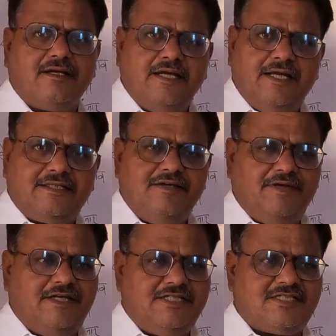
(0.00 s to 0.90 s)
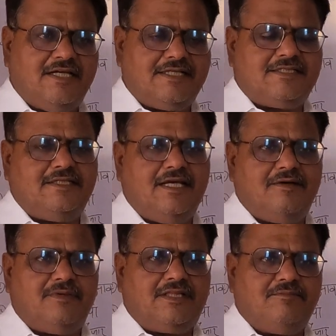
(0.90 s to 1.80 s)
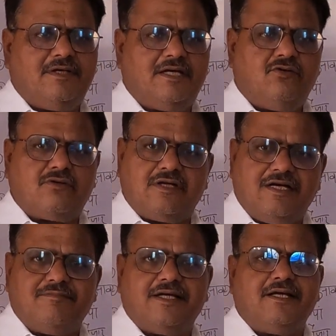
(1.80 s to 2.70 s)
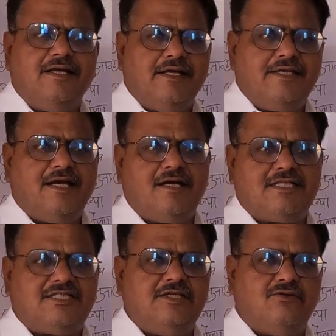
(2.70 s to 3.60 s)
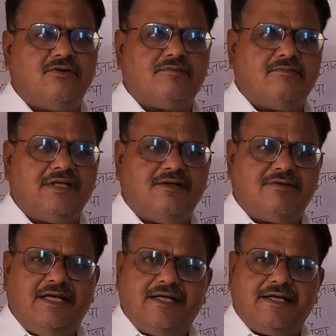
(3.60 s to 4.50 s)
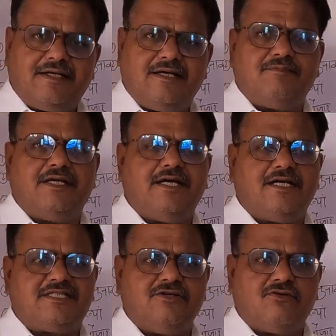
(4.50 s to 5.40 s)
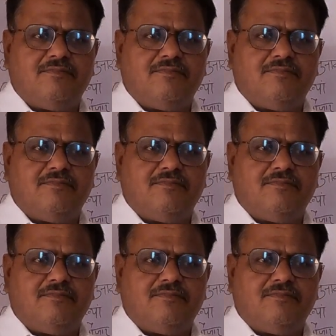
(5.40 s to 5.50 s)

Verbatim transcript: खेत की मिट्टी जैसे अच्छी है मध्यम है और खराब है या अच्छी और मतलब के अगर खराब है या अच्छी और